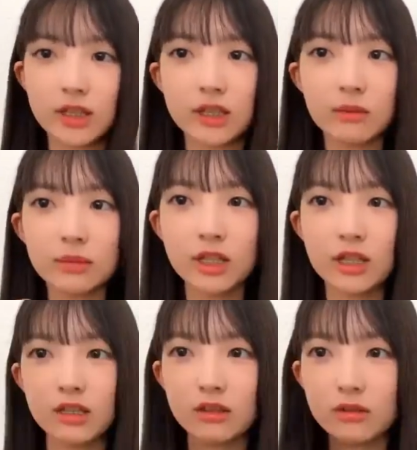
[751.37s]
石鹸みた
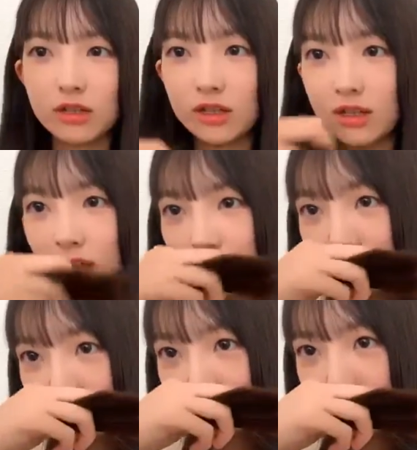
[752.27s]
いな匂いがいいな
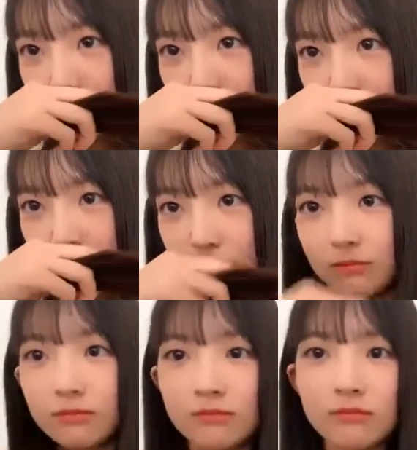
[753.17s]

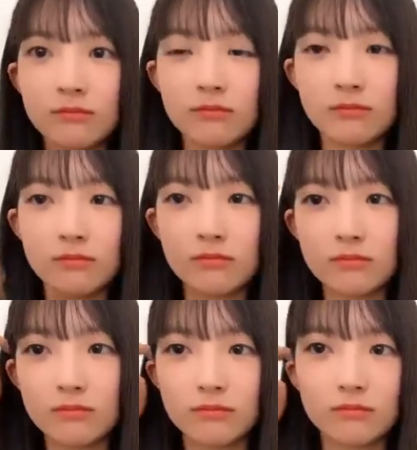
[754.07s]
うんうんうんう
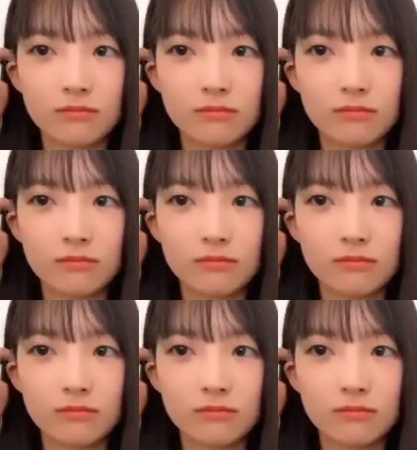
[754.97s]
ん